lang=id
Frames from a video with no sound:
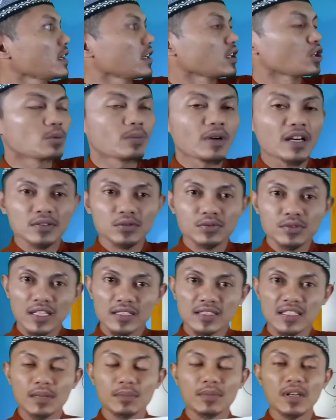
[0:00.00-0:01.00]
domah sudah
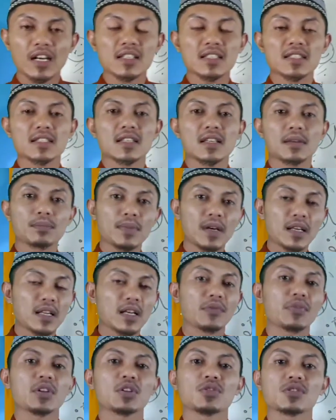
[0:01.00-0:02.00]
saya bahas
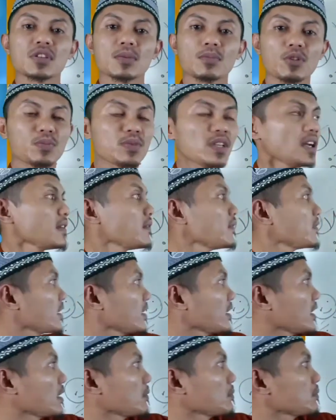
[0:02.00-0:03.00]
pada video sebelumnya
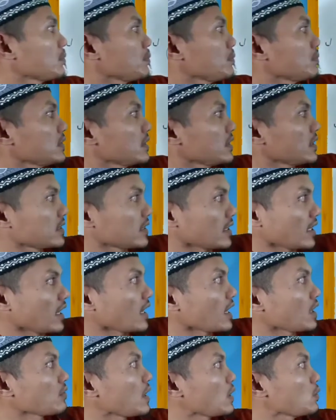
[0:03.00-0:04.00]
dan
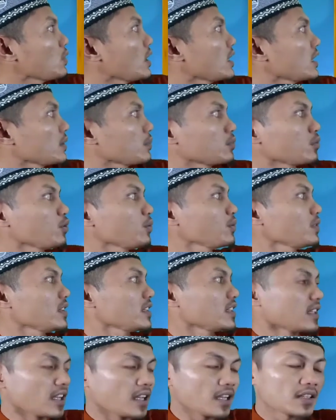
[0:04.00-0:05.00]
sekarang wau alif nun
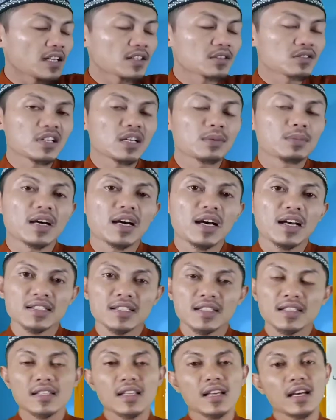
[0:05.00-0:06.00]
kita sudah
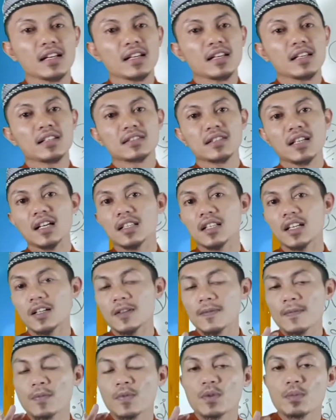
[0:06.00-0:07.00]
bahas dan insya Allah
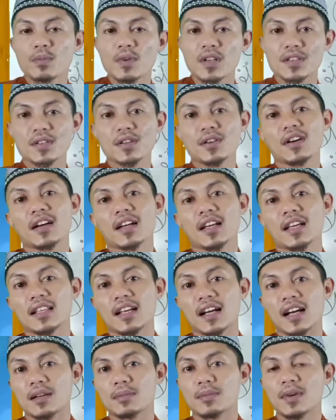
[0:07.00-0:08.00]
besok
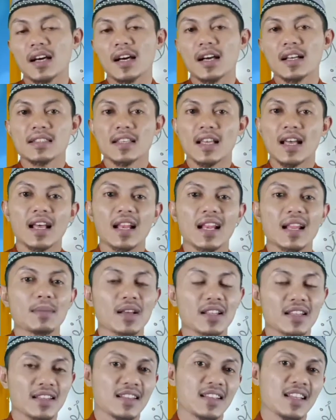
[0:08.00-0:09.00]
kita akan bahas
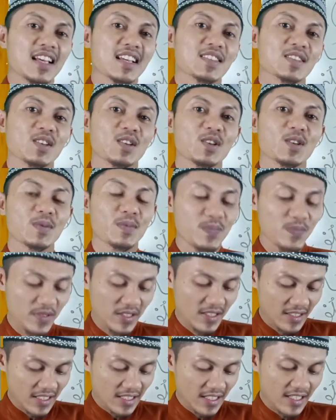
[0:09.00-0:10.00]
alamat nasab
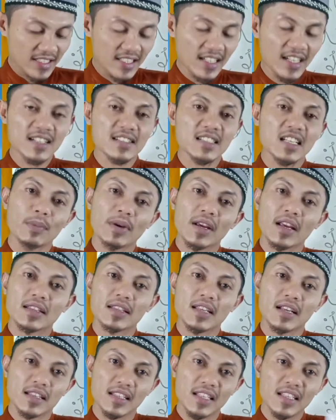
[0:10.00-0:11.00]
jadi jangan sampai
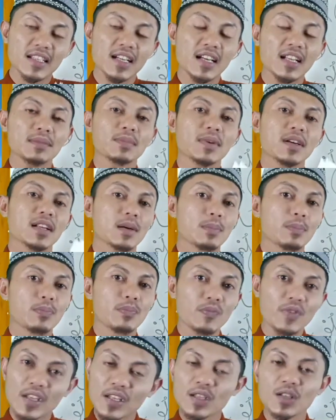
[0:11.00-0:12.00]
tertinggal pada
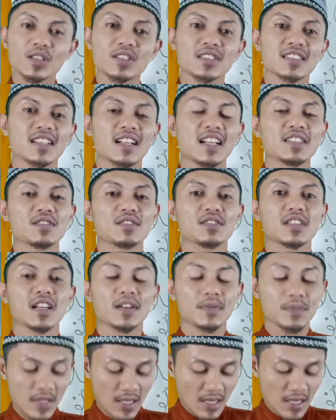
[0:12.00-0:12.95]
video selanjutnya